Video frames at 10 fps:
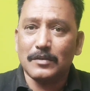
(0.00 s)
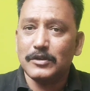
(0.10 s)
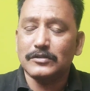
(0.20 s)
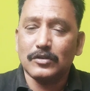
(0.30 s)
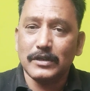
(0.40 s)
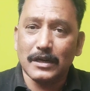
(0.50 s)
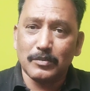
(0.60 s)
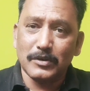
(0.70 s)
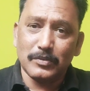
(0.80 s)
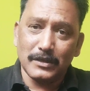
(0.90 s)
அப்படின்னு சொல்லி
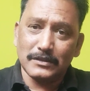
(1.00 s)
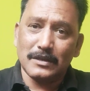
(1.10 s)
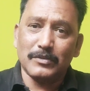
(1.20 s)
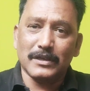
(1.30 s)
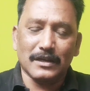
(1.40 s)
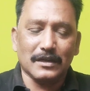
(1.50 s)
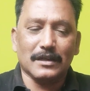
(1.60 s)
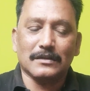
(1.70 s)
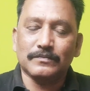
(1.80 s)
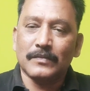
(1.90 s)
எடப்பாடி பழனிசாமி
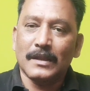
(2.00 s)
கேட்டிருக்கார்